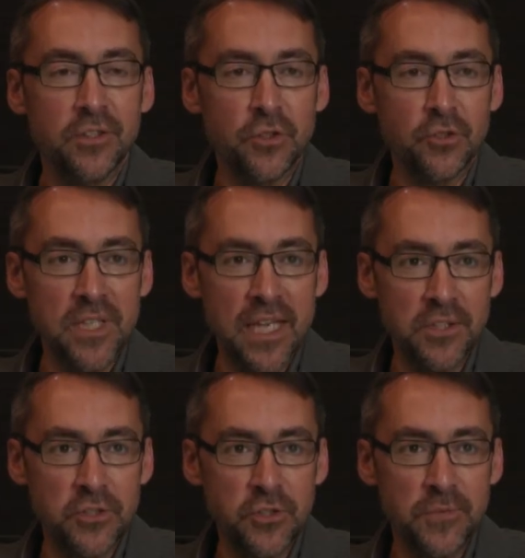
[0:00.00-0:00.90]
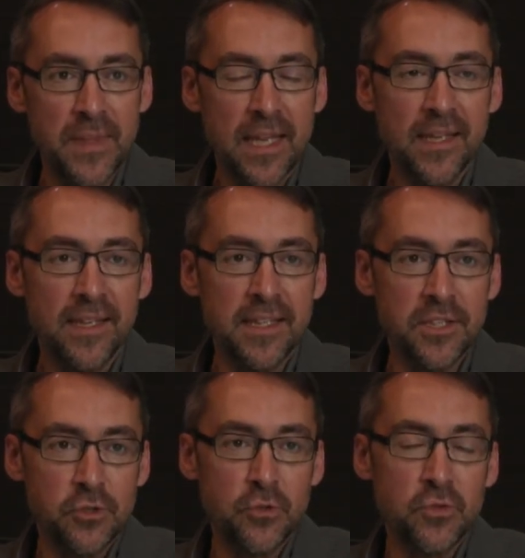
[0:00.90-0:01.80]
nos ha hecho y
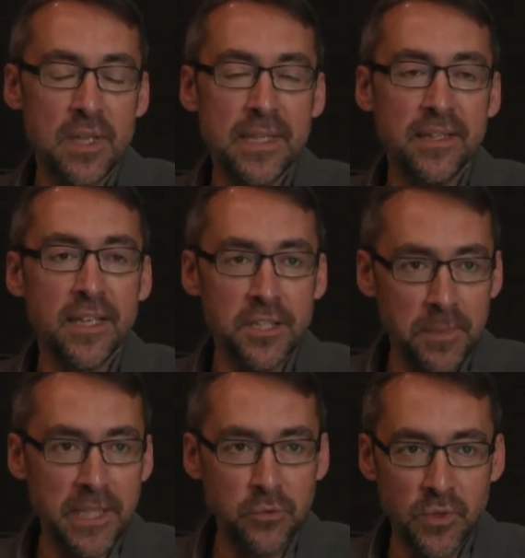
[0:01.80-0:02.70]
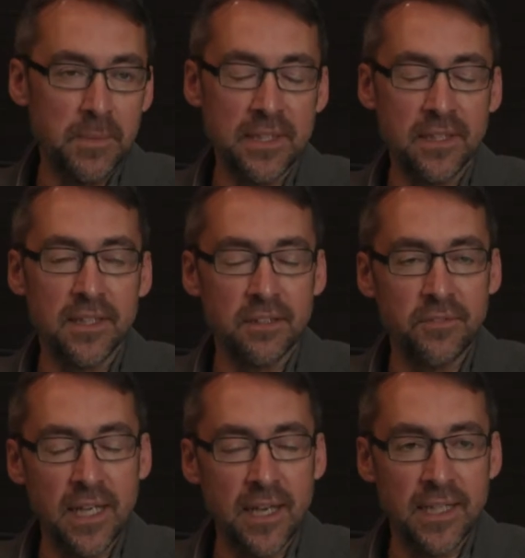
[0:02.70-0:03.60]
eso es justamente el espíritu que pretende
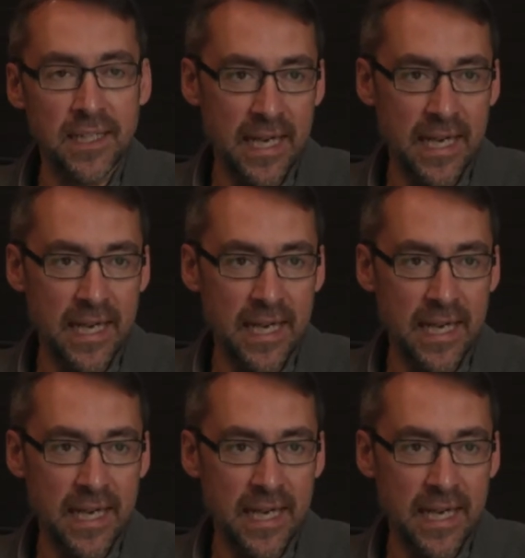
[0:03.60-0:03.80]
reflejar